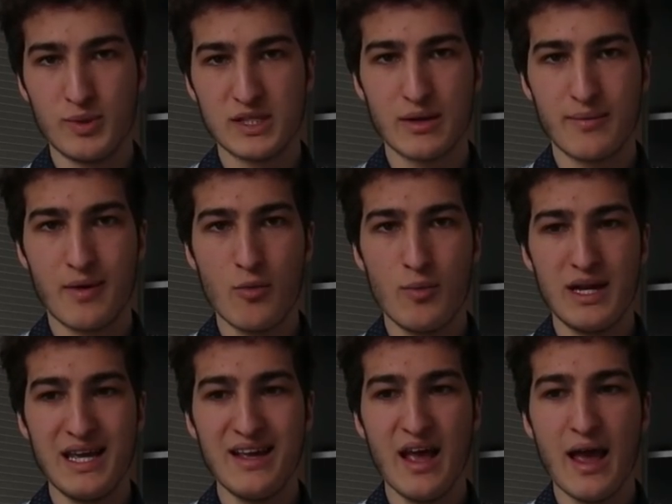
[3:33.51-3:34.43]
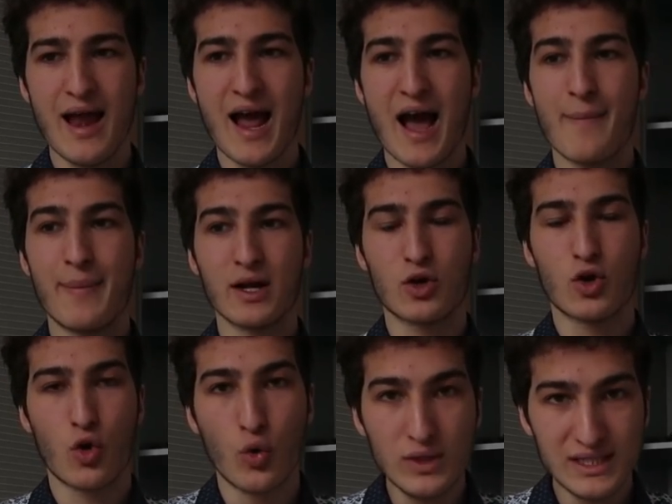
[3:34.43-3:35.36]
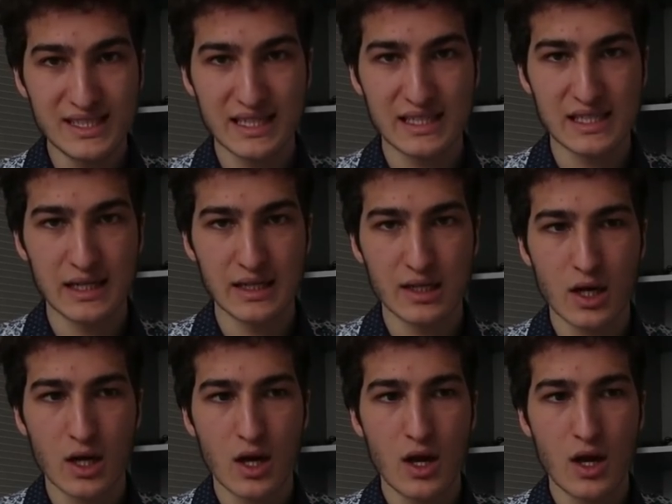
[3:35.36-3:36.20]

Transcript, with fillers: ein bisschen mehr überlegen. Aber grundsätzlich,